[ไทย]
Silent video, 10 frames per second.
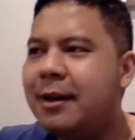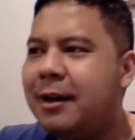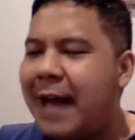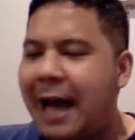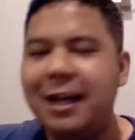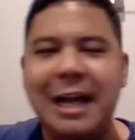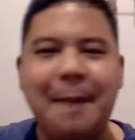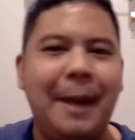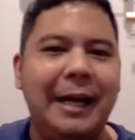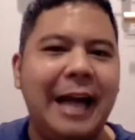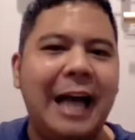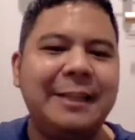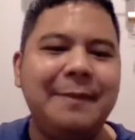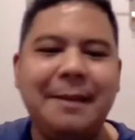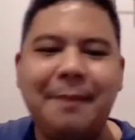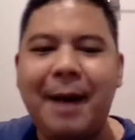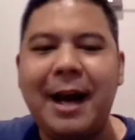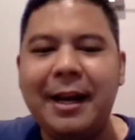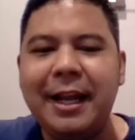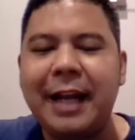หนังเรื่องนี้มันน่าจะมีประมาณ
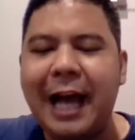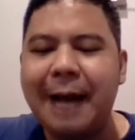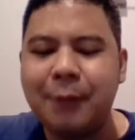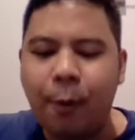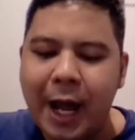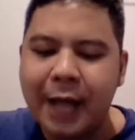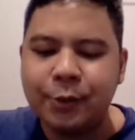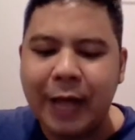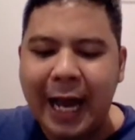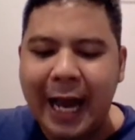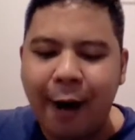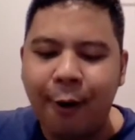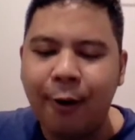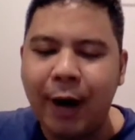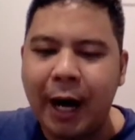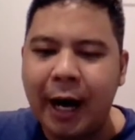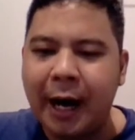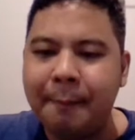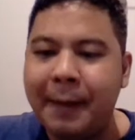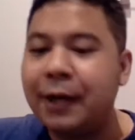นี้นะครับแต่ว่าสุดท้ายแล้วอ่า
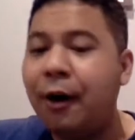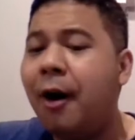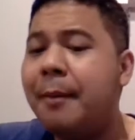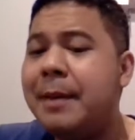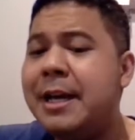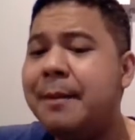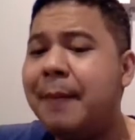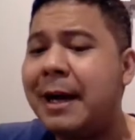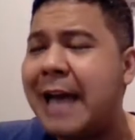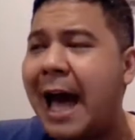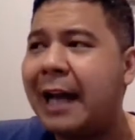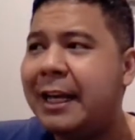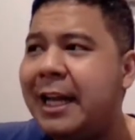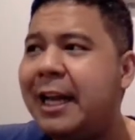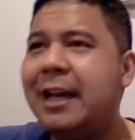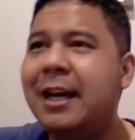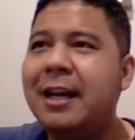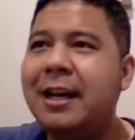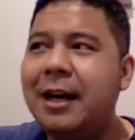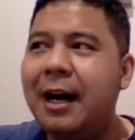มันก็มีบางอย่างที่
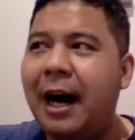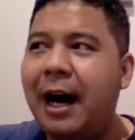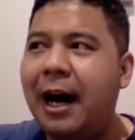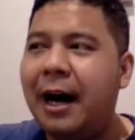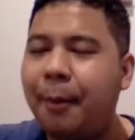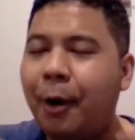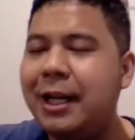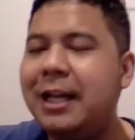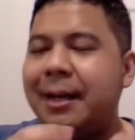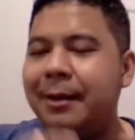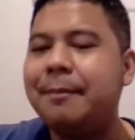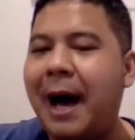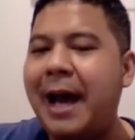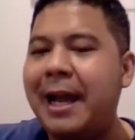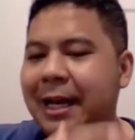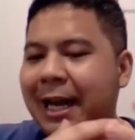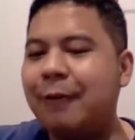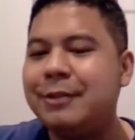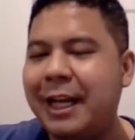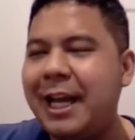อพอเนื้อเรื่องดำเนินไปเรา
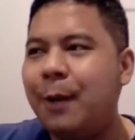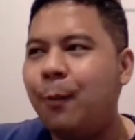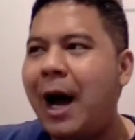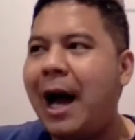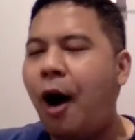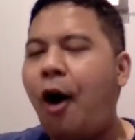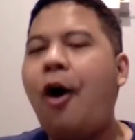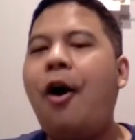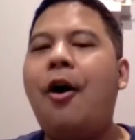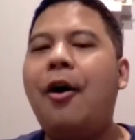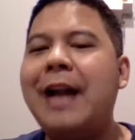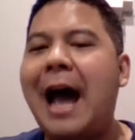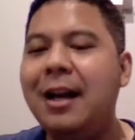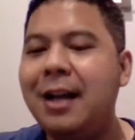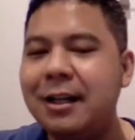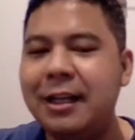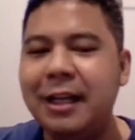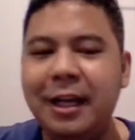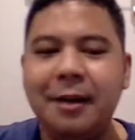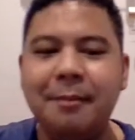จะได้เห็นว่าอ้อหนังเรื่อง
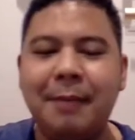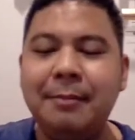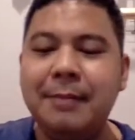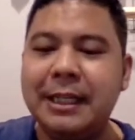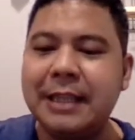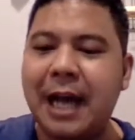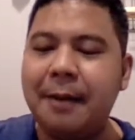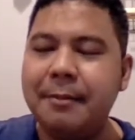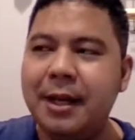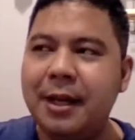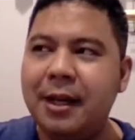นี้มันเหมือนจะมี